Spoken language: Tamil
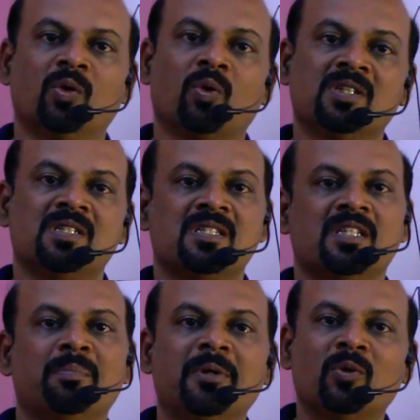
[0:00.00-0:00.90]
குறைஞ்சிடுச்சு
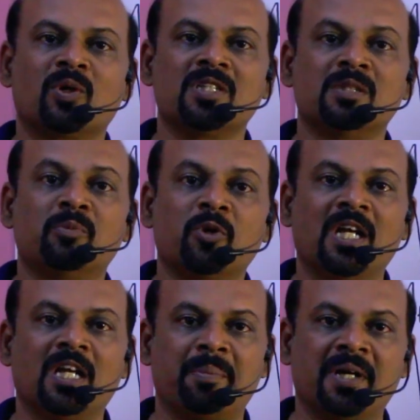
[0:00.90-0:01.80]
இது எப்படி குறைஞ்சதுன்னு
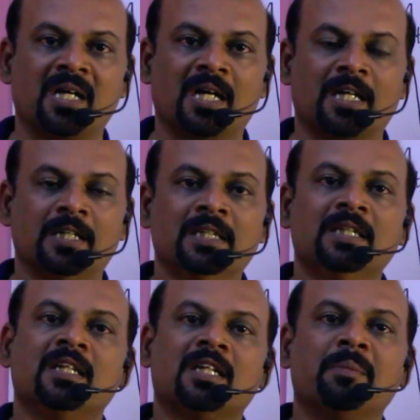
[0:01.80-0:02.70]
புரியல அப்படின்றாங்க
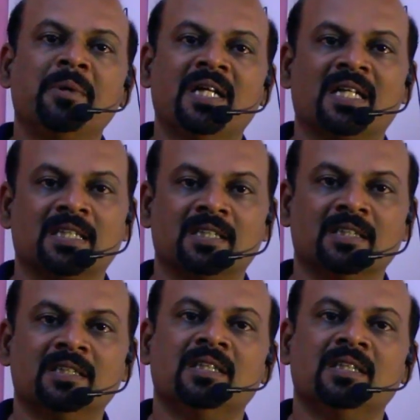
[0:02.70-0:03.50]
இது எப்படி நடக்குது